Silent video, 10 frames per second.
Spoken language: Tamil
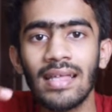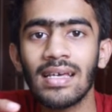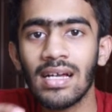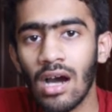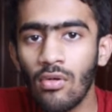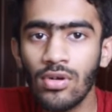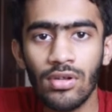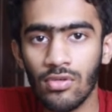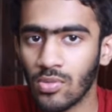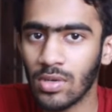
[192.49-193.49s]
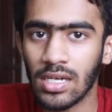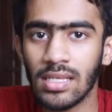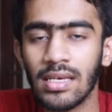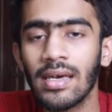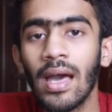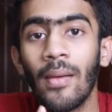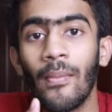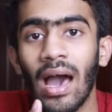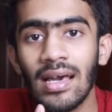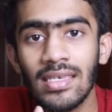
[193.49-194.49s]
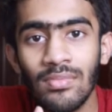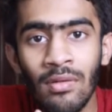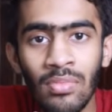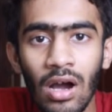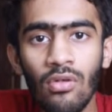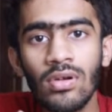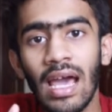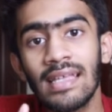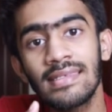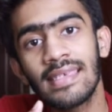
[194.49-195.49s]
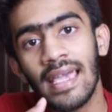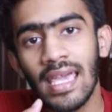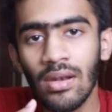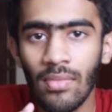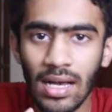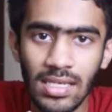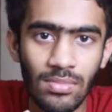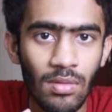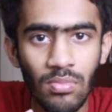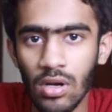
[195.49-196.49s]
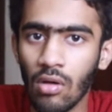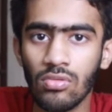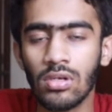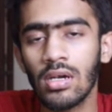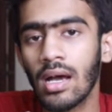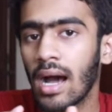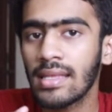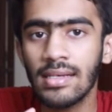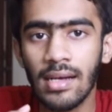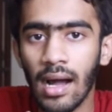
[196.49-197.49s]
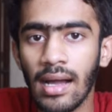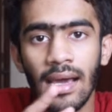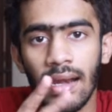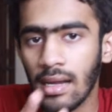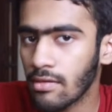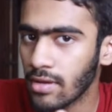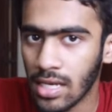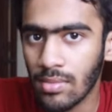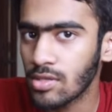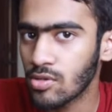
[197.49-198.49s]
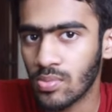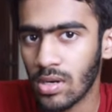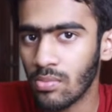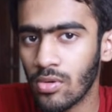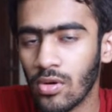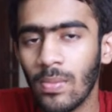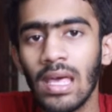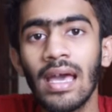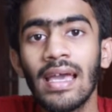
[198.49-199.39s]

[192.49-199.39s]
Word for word: அந்த கவுண்ட் யூஸ் பண்ணுறதுக்கு மேக்ஸிமம் கவுண்ட் அண்ட் செகண்ட் மேக்ஸிமம் கவுண்ட் அதுக்காக ரெண்டு வேரியபிள்ஸ் யூஸ் பண்ண போகிறோம்